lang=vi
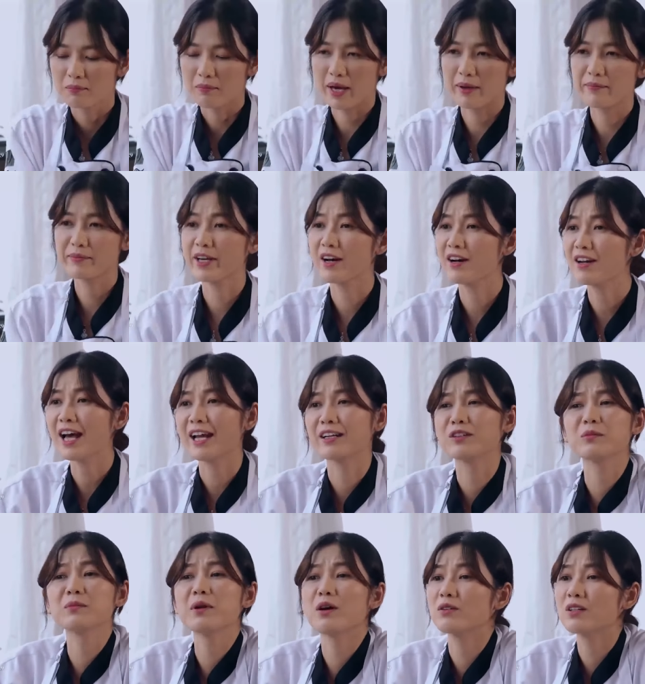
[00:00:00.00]
mà em nhớ là
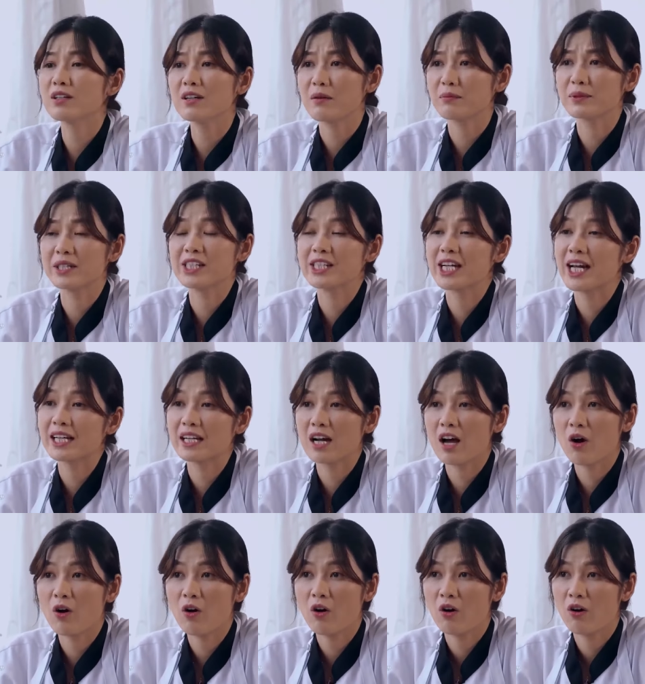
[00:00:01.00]
anh cũng đâu thích đọc truyện tranh
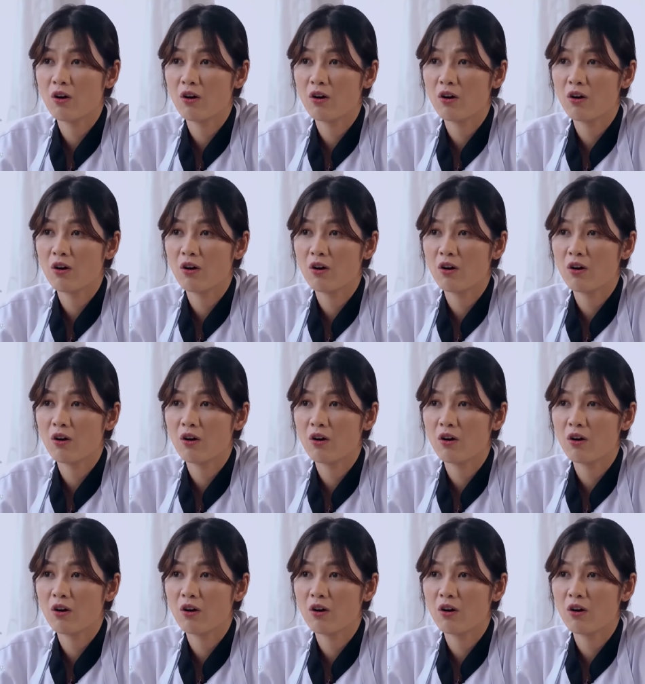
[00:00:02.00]
đâu